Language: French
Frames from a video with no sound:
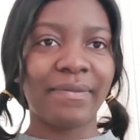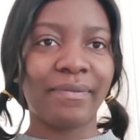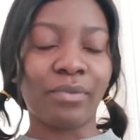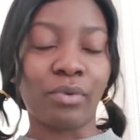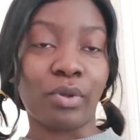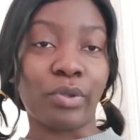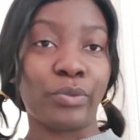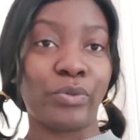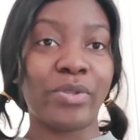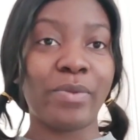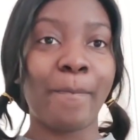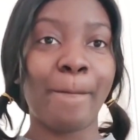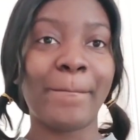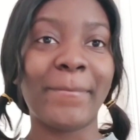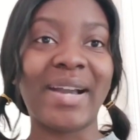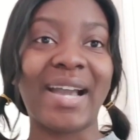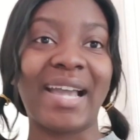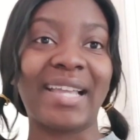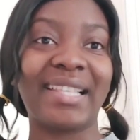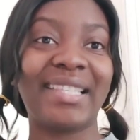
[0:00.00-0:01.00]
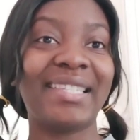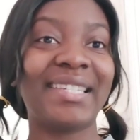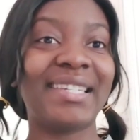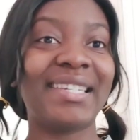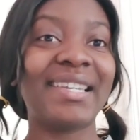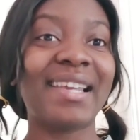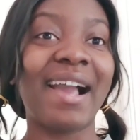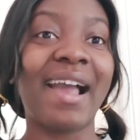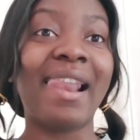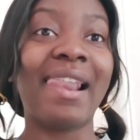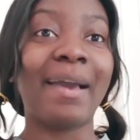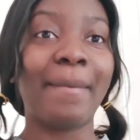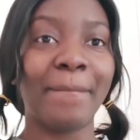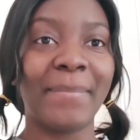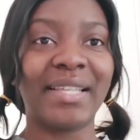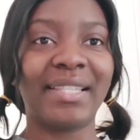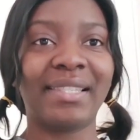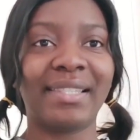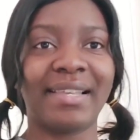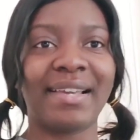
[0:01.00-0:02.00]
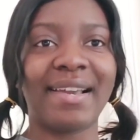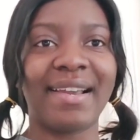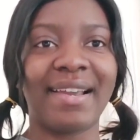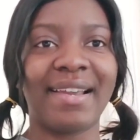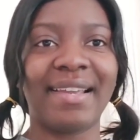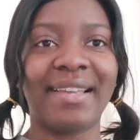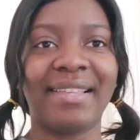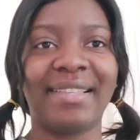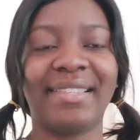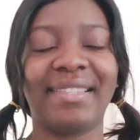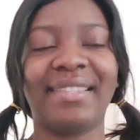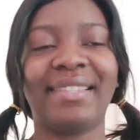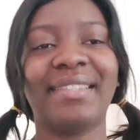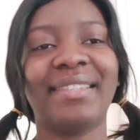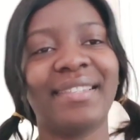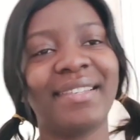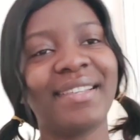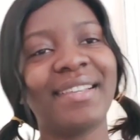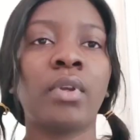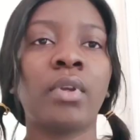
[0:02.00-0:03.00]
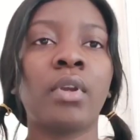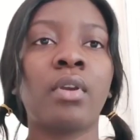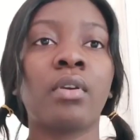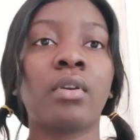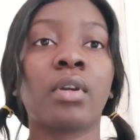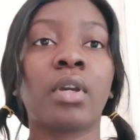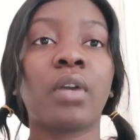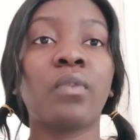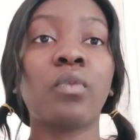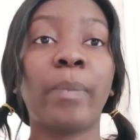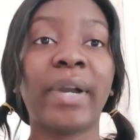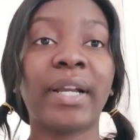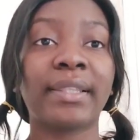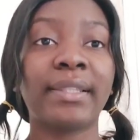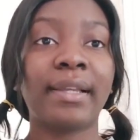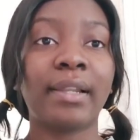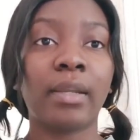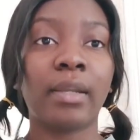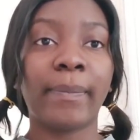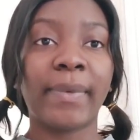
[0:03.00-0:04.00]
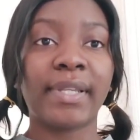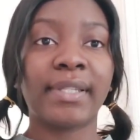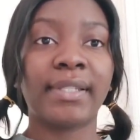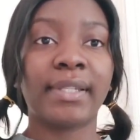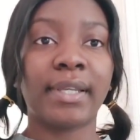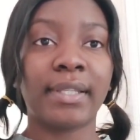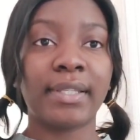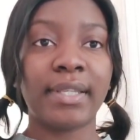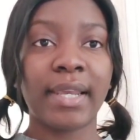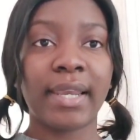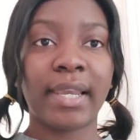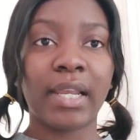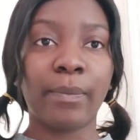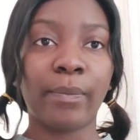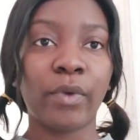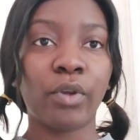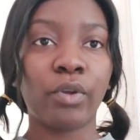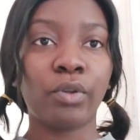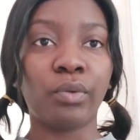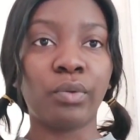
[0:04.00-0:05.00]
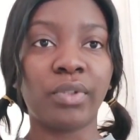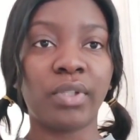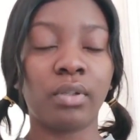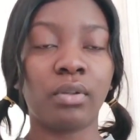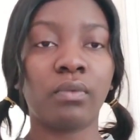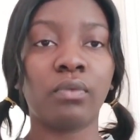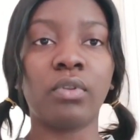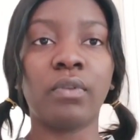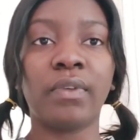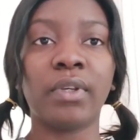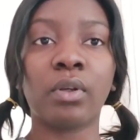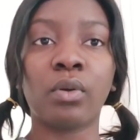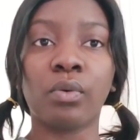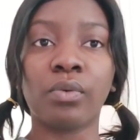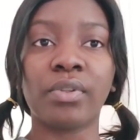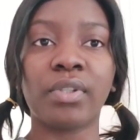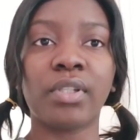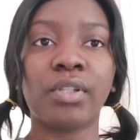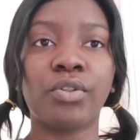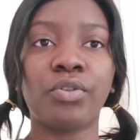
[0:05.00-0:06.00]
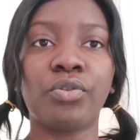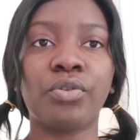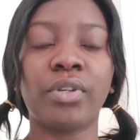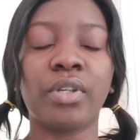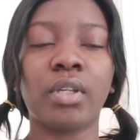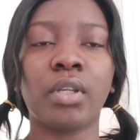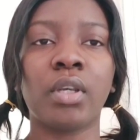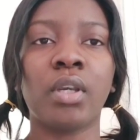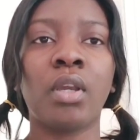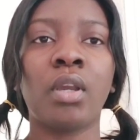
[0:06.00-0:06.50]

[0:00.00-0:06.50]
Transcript: Il faut ensuite partir à l'ambassade. Quand vous partez à l'ambassade, il y a également un dossier que vous devez constituer.